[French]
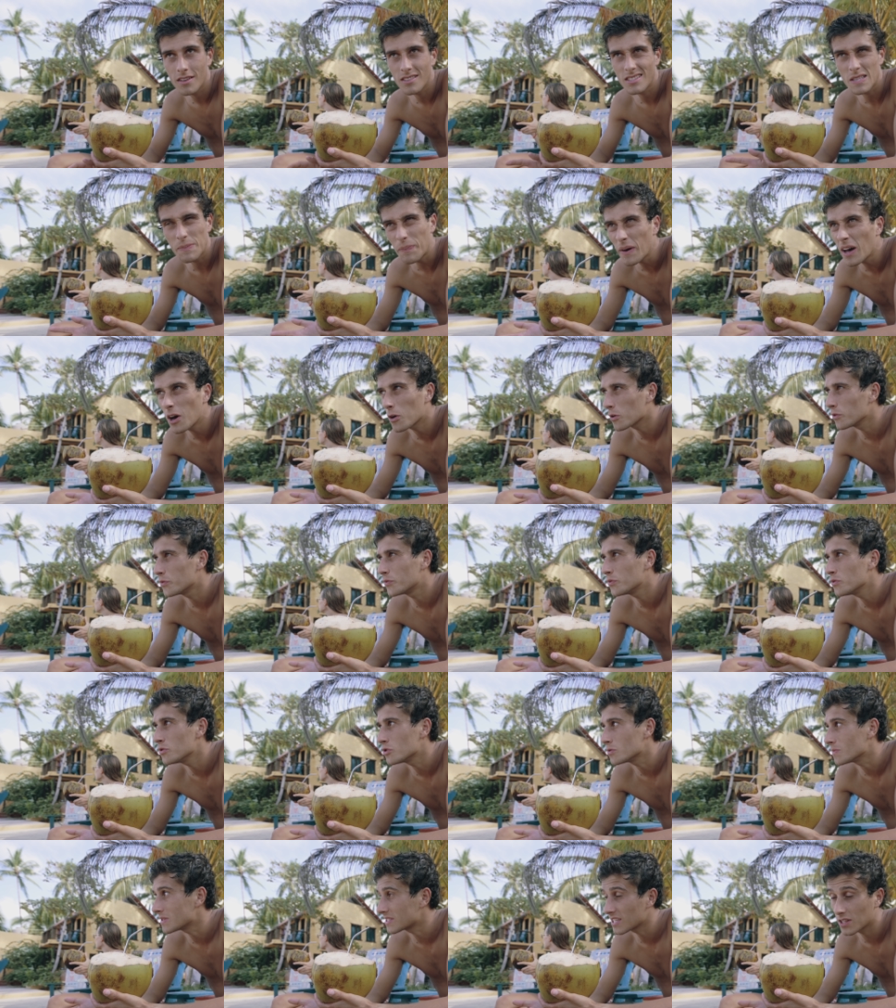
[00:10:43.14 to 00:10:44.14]
C'est pas un
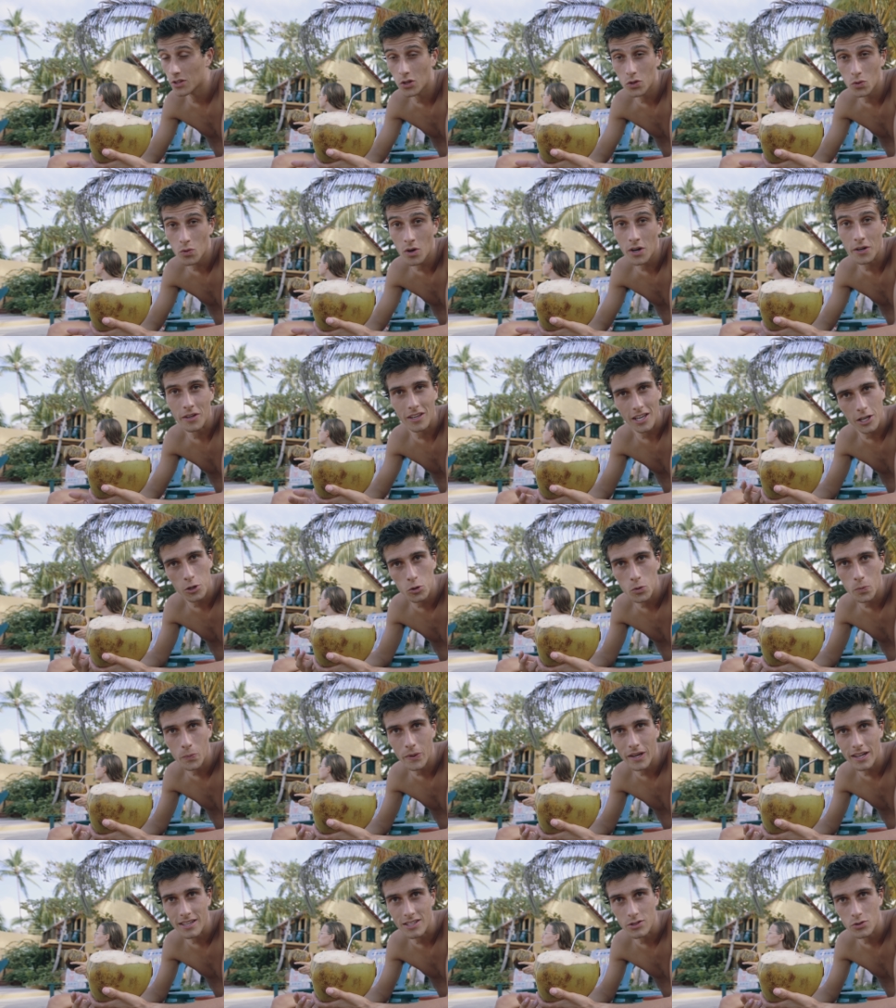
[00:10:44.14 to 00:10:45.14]
refuge, mais c'est un endroit où il
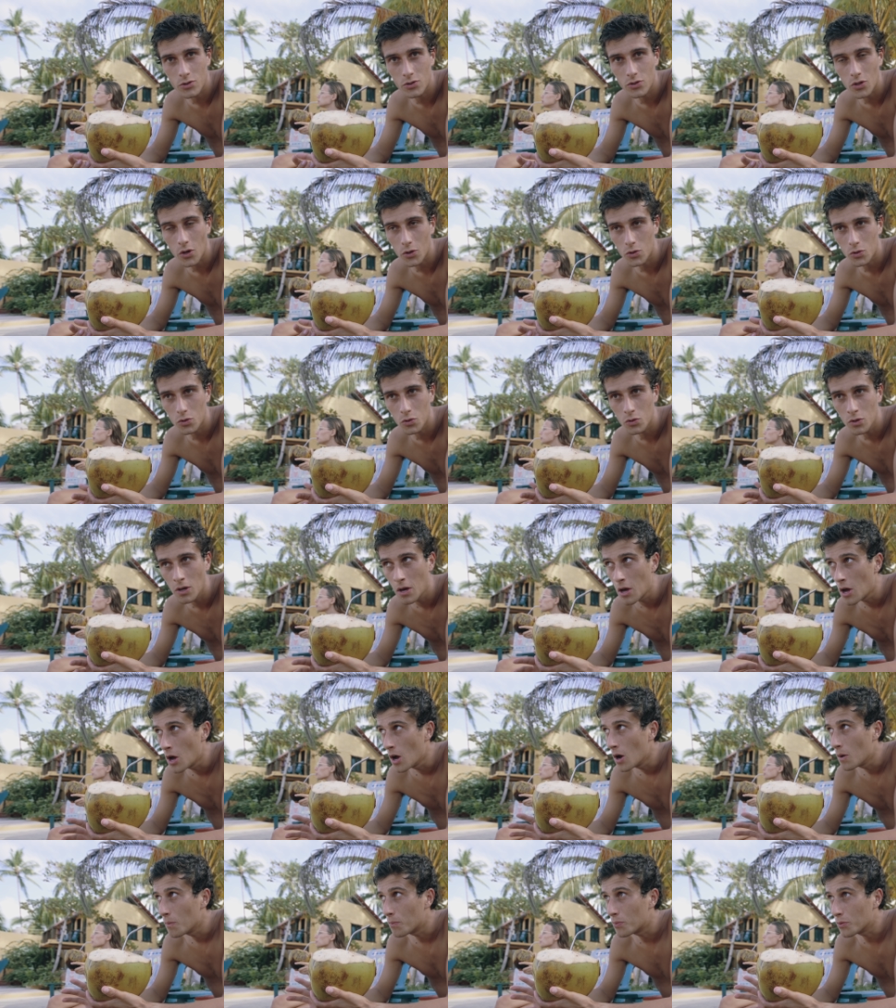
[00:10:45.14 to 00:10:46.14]
récupère les œufs de tortue
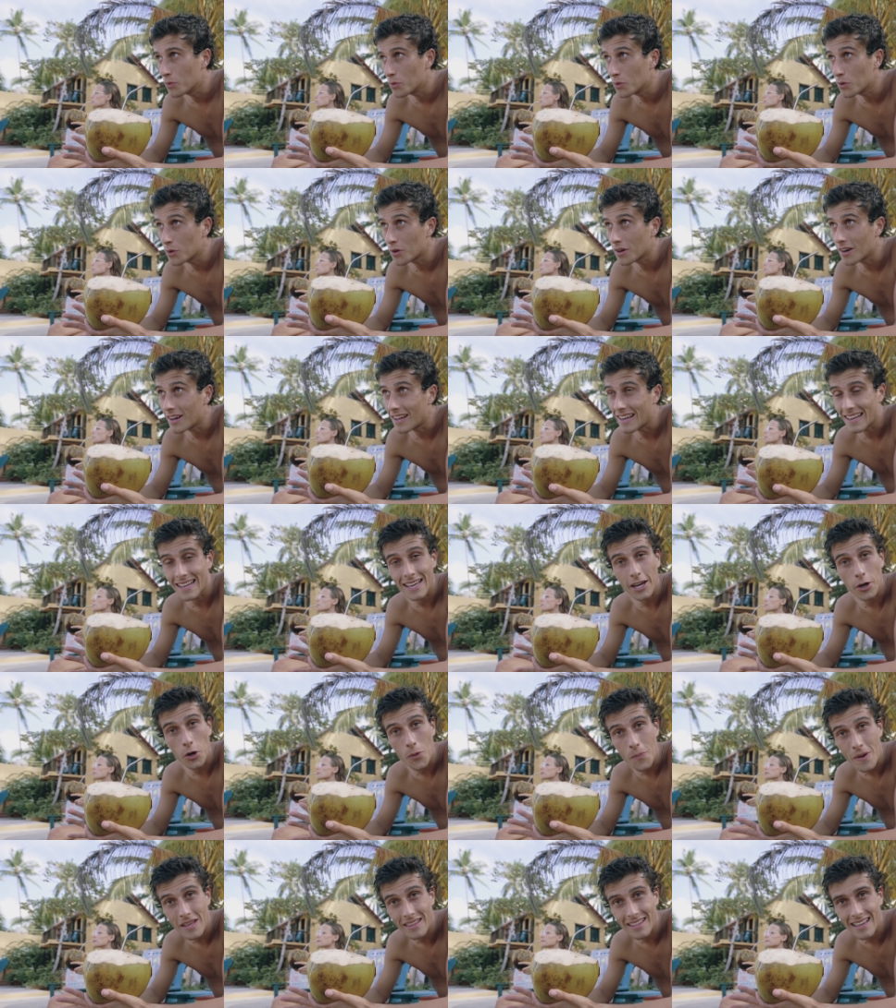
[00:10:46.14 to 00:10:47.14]
pour les
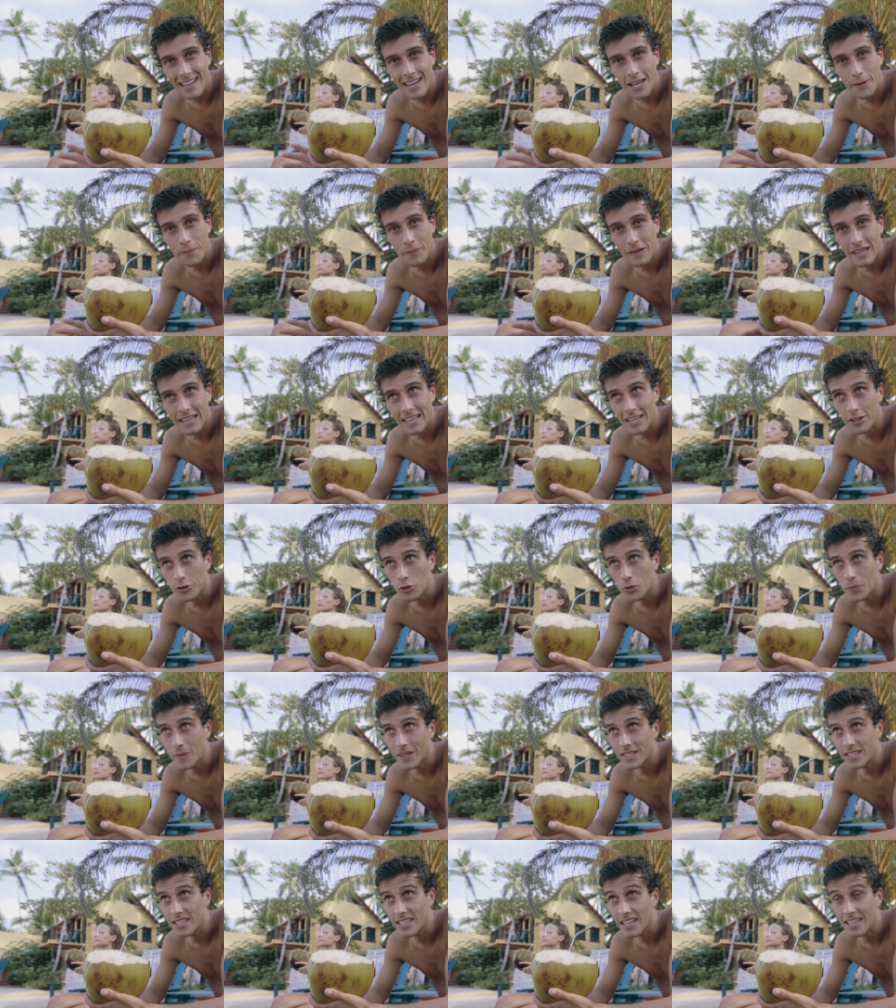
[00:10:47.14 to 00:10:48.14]
remettre à la mer de
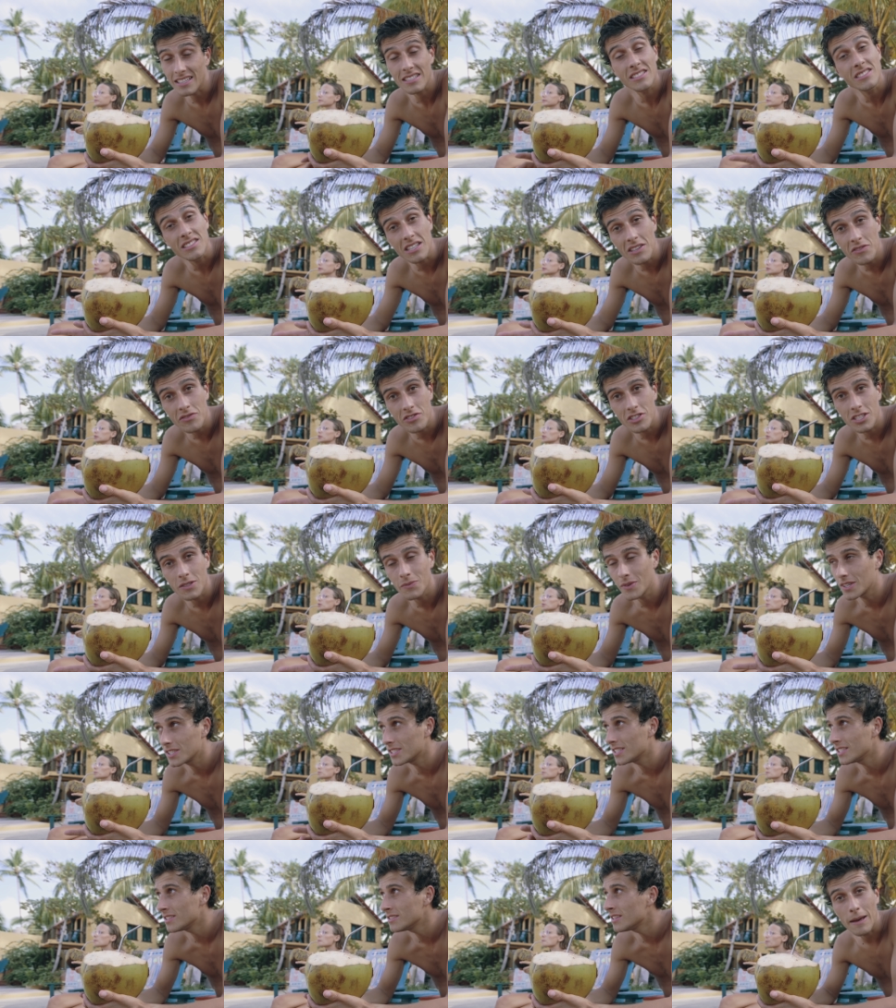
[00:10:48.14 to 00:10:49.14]
manière safe,
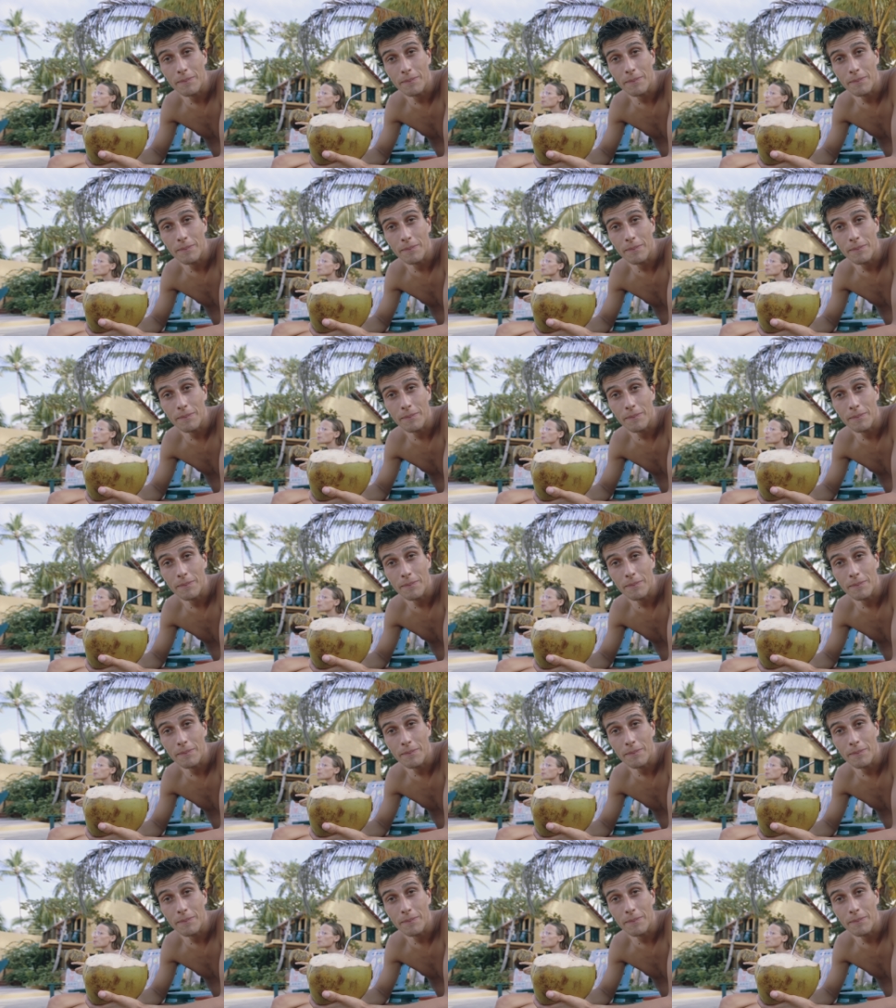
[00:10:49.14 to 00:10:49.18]
j'imagine.